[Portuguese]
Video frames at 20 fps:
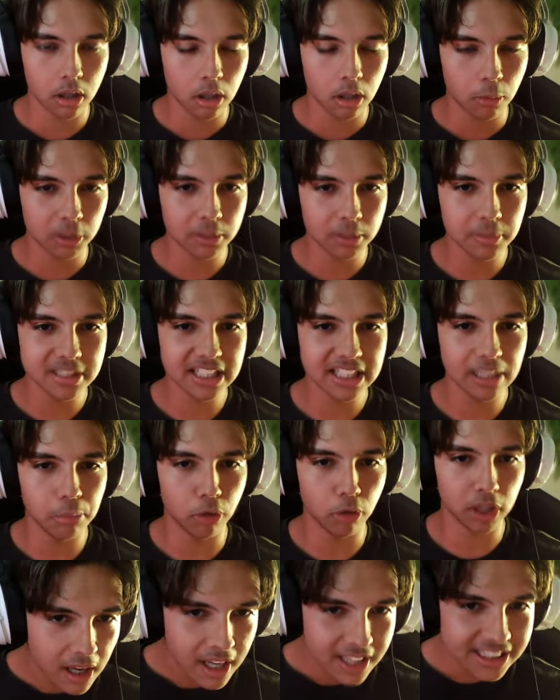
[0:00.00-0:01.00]
Pode me seguir,
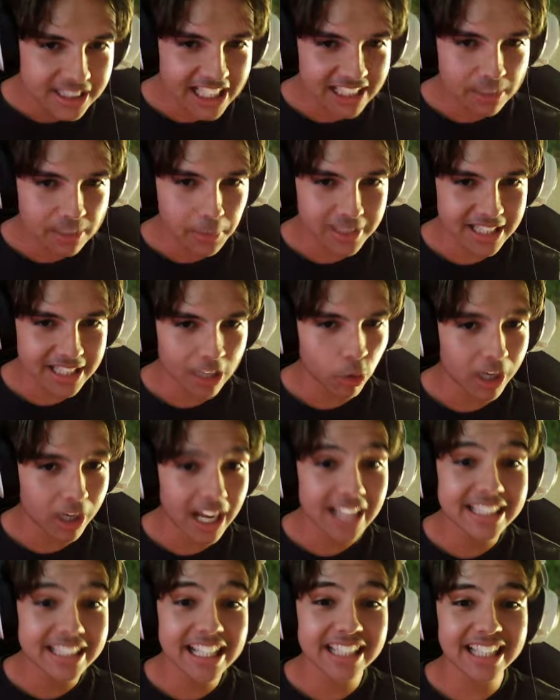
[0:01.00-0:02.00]
Bonnie. Gente, mas agora a
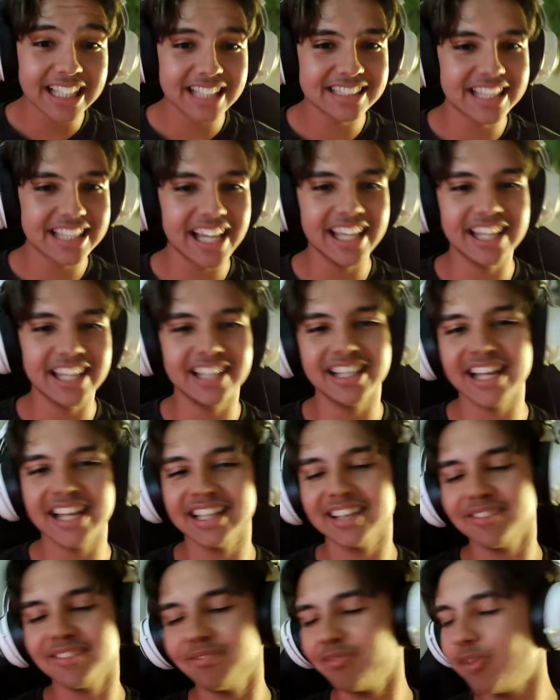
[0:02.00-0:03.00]
Tika tem que sair. E
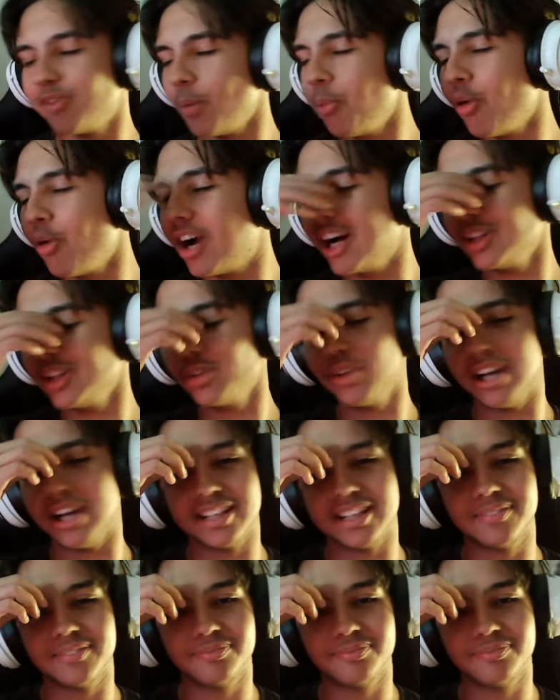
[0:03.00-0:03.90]
ela foi pro canto, cara.